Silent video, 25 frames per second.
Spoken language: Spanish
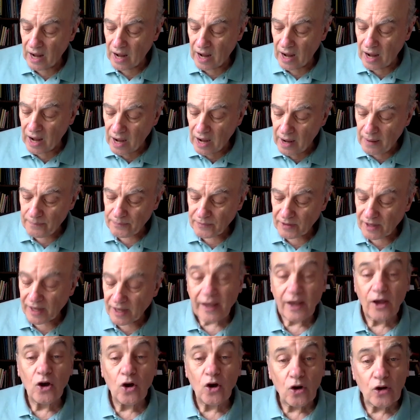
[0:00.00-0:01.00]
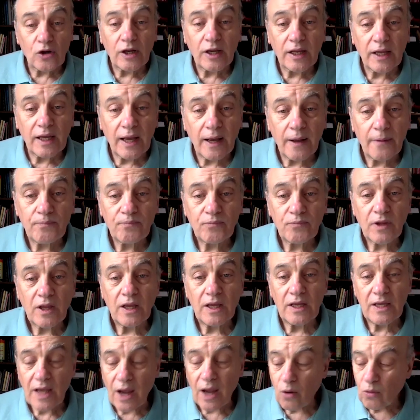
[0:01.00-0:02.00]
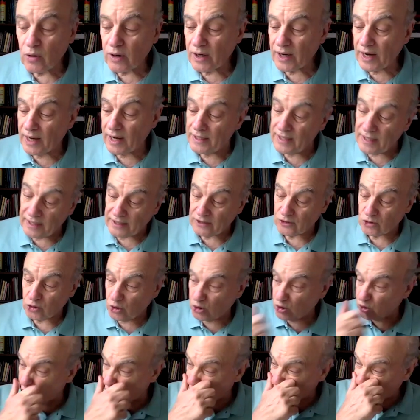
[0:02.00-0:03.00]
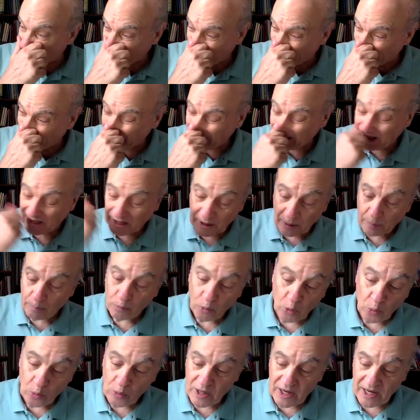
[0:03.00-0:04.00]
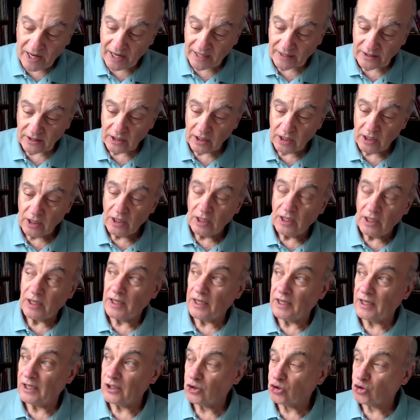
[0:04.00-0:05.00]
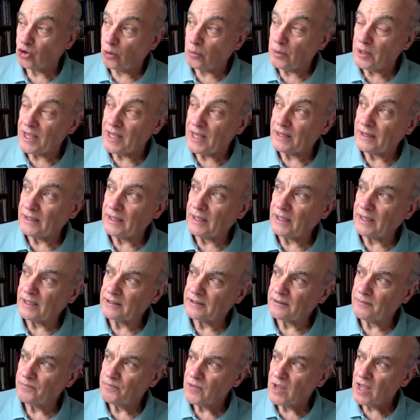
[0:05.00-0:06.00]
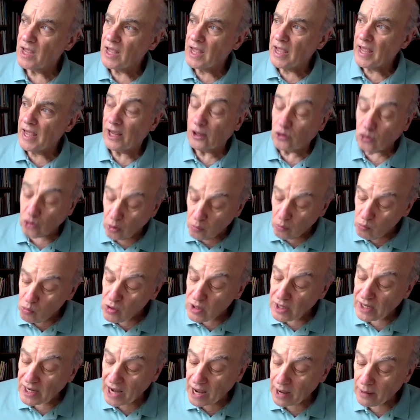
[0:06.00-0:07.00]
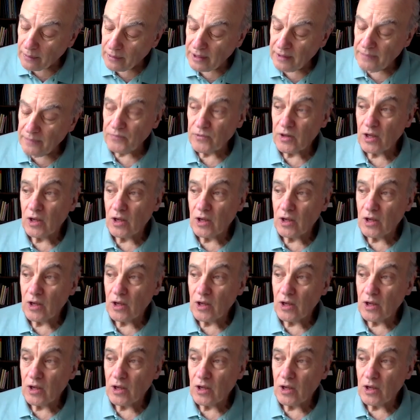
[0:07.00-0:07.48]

a Georgia y a Ucrania, que son dos ex repúblicas eh, soviéticas. Esto es muy grave